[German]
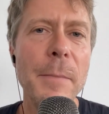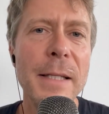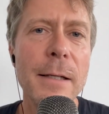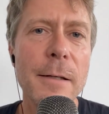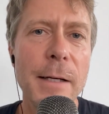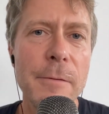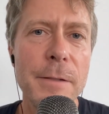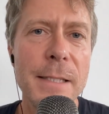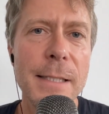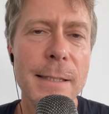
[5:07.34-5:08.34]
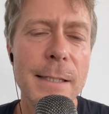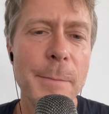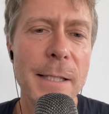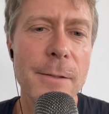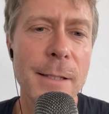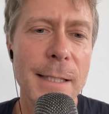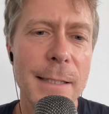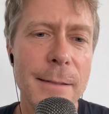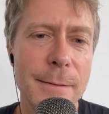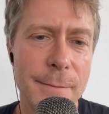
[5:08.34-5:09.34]
Das ist das politische Personal.
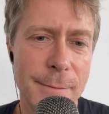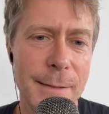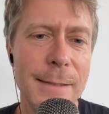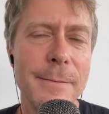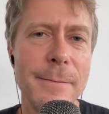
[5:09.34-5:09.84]
Mantra von Karl